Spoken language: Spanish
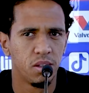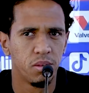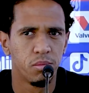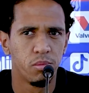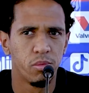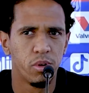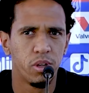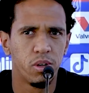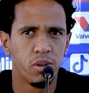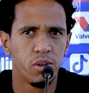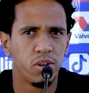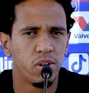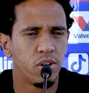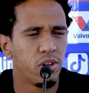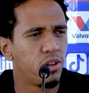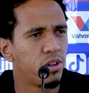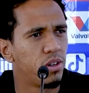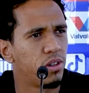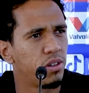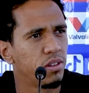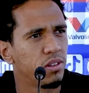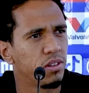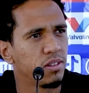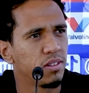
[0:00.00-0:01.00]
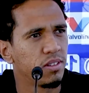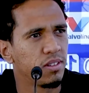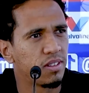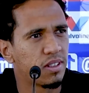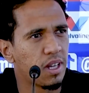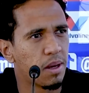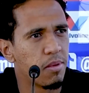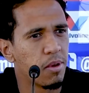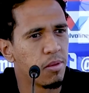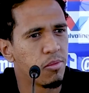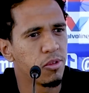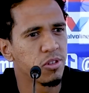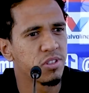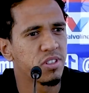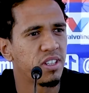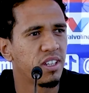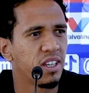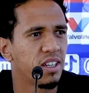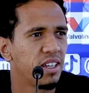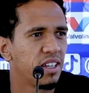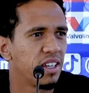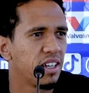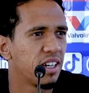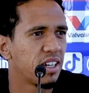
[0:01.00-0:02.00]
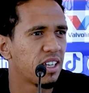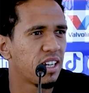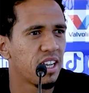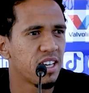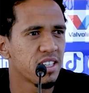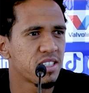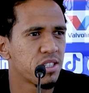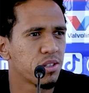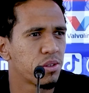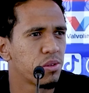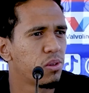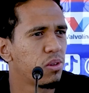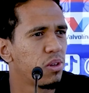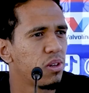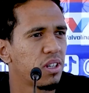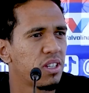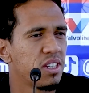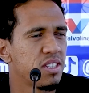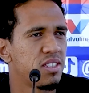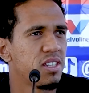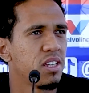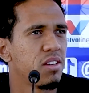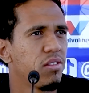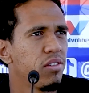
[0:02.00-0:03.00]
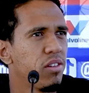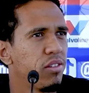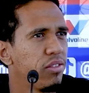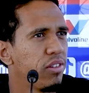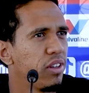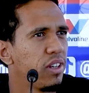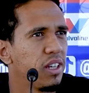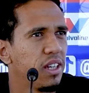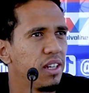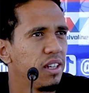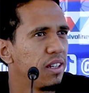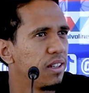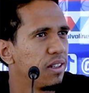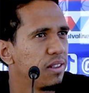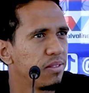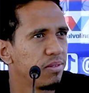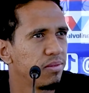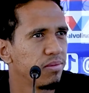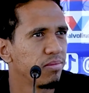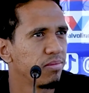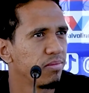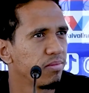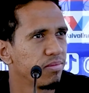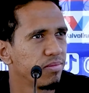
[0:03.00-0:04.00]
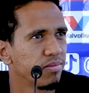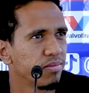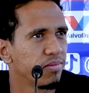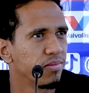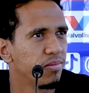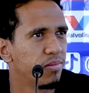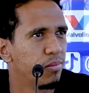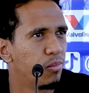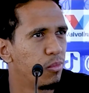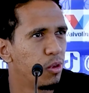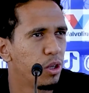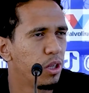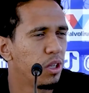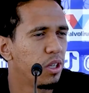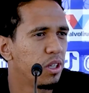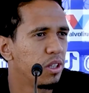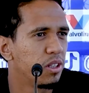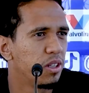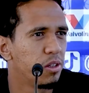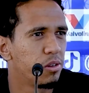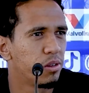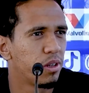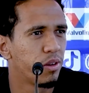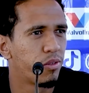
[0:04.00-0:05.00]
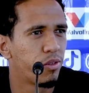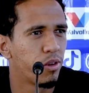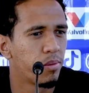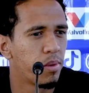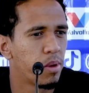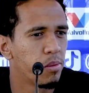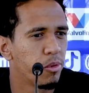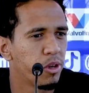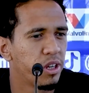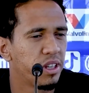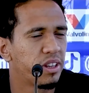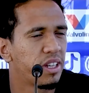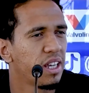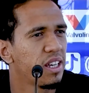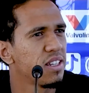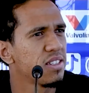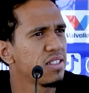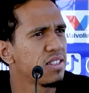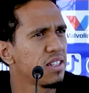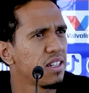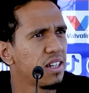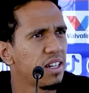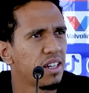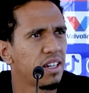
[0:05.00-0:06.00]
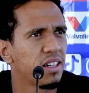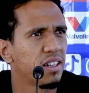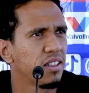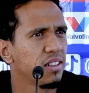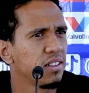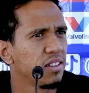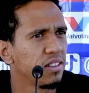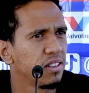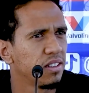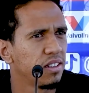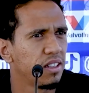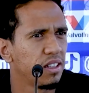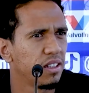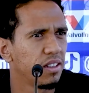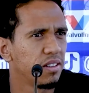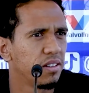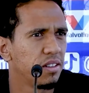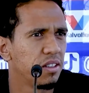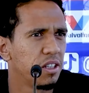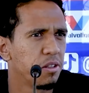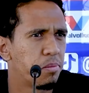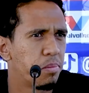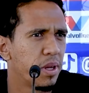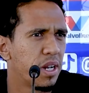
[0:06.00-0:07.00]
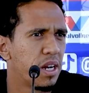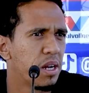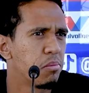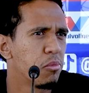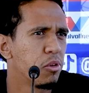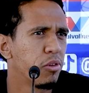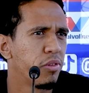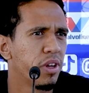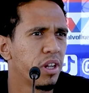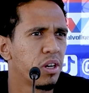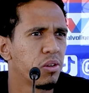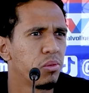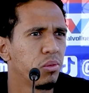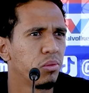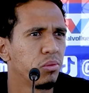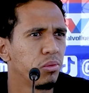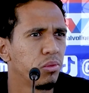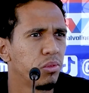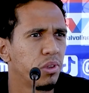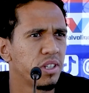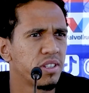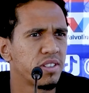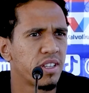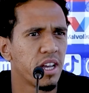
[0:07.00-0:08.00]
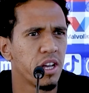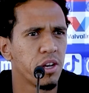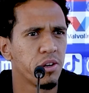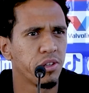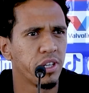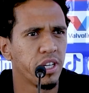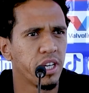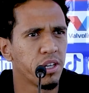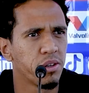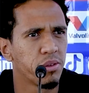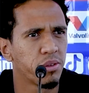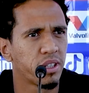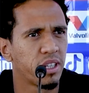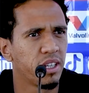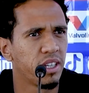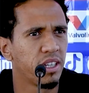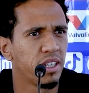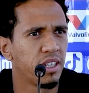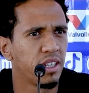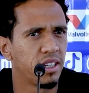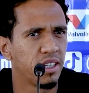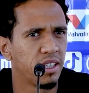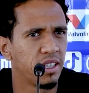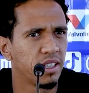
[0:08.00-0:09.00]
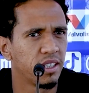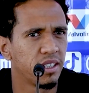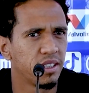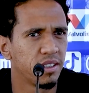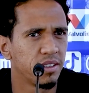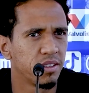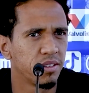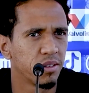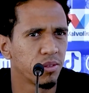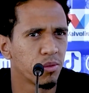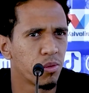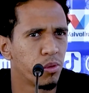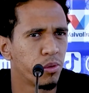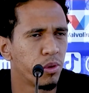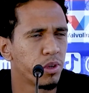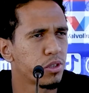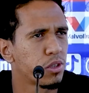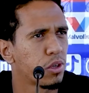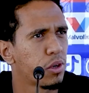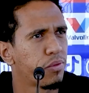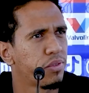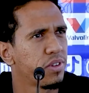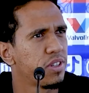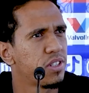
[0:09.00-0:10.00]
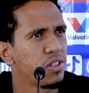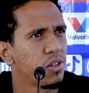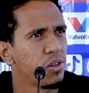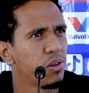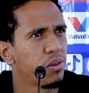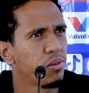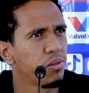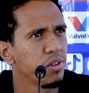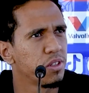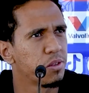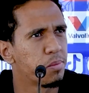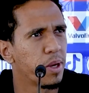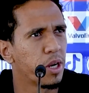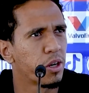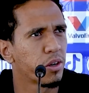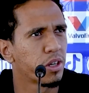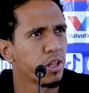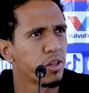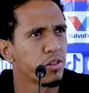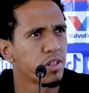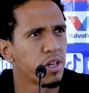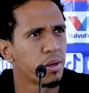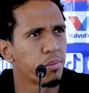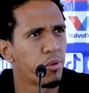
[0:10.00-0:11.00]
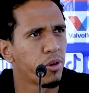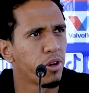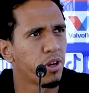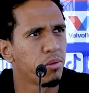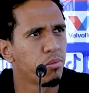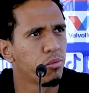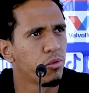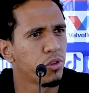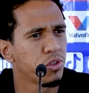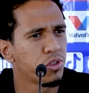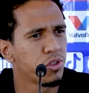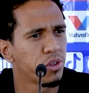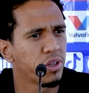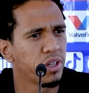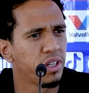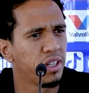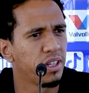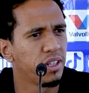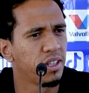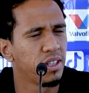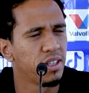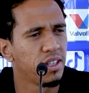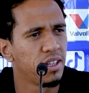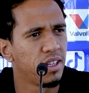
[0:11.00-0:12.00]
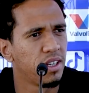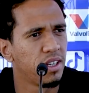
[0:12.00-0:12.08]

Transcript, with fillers: Bueno, sabemos que el clásico aquí se vive muy, de una forma muy intensa. Esperamos ver un estadio lleno que con nuestra afición, espero que nos apoyen mucho y